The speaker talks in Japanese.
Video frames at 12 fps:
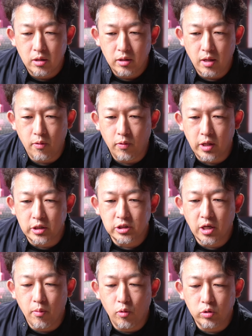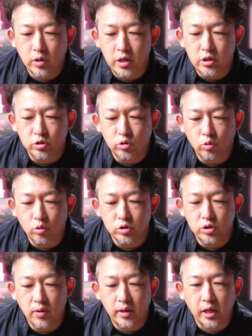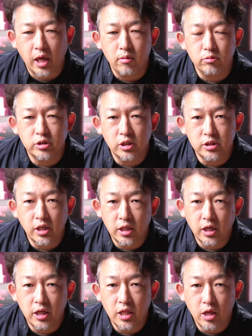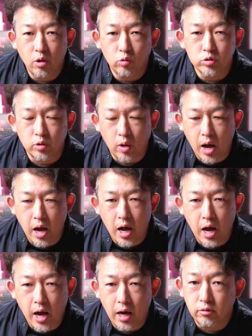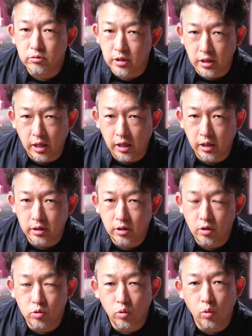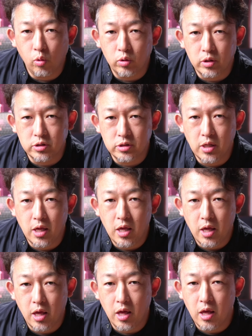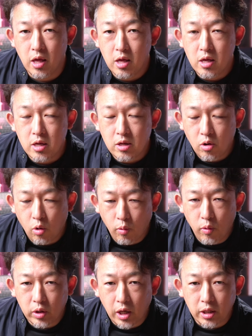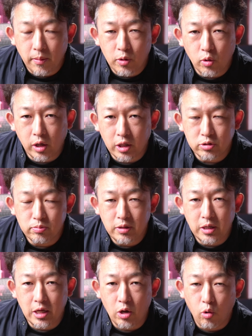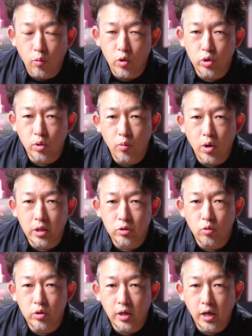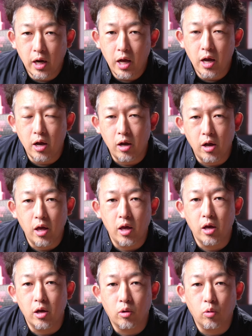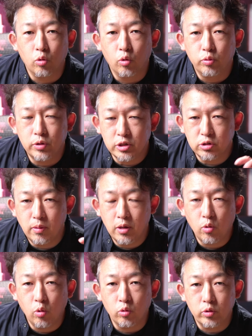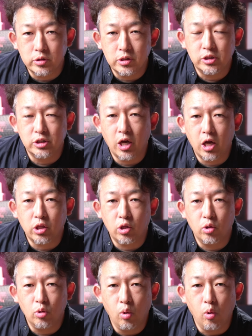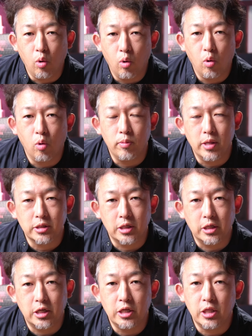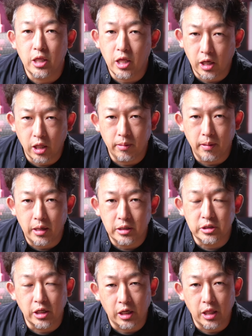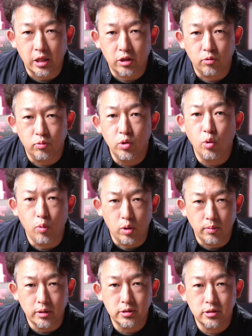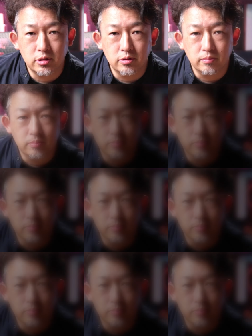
で、私が持った印象としてはゲームチェンジャー的な要素があるんじゃないかっていうところをですね、頭の片隅に覚えてもらっておいてから、この2つ目以降のですね、違いっていうのを皆さんに聞いていただければいいんじゃないかなっていうふうに思います。